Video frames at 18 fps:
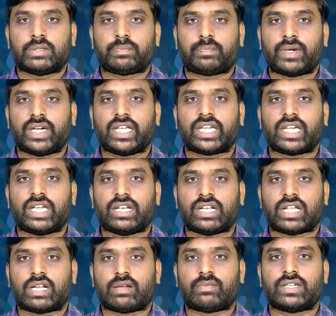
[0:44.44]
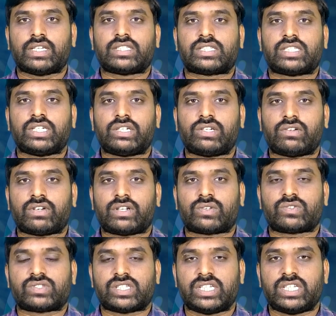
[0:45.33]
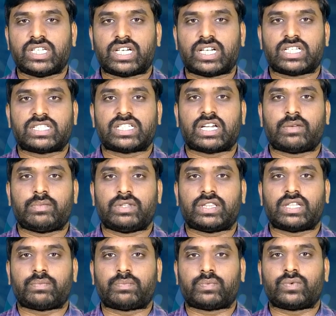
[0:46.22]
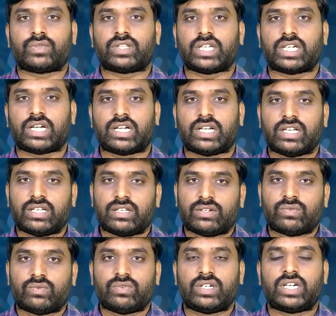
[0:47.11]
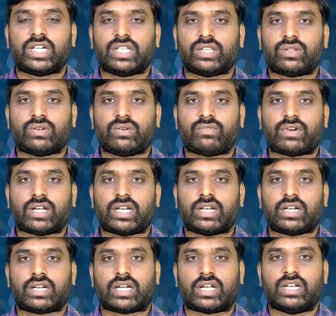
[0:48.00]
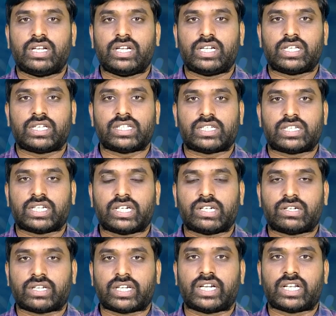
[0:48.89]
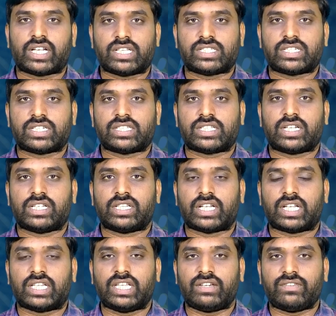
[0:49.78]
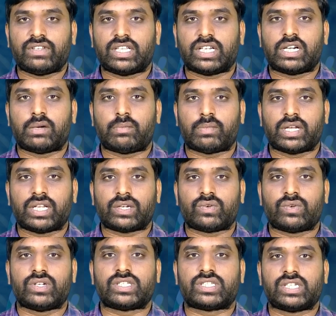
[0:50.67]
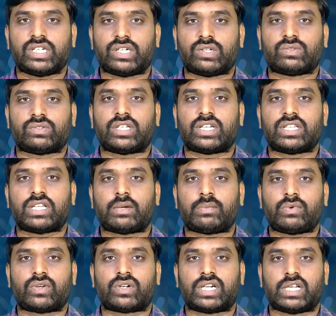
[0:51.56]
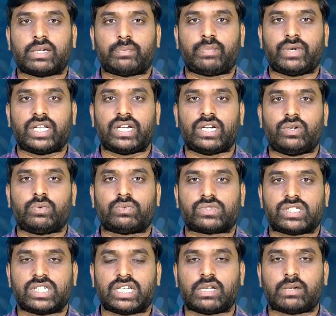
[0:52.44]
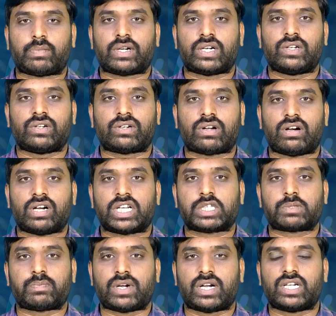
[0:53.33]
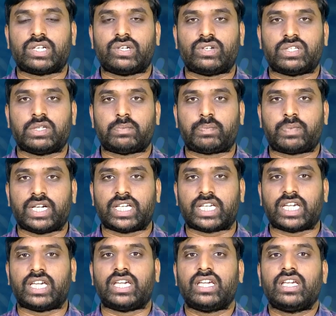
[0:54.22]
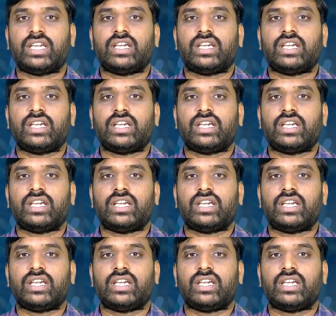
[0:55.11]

ఇప్పటికే నలభై సీట్ల వరకు సీనియర్ల జాబితా పూర్తిగా ఉండడంతో వాళ్ళకు అన్నిటికీ టికెట్లు కేటాయించడం జరిగింది అదేవిధంగా మరికొన్ని సీట్లు దరిదాపు ఒక డెబ్బై రెండు సీట్ల పాటు కాంగ్రెస్ పార్టీలో ఇప్పటికే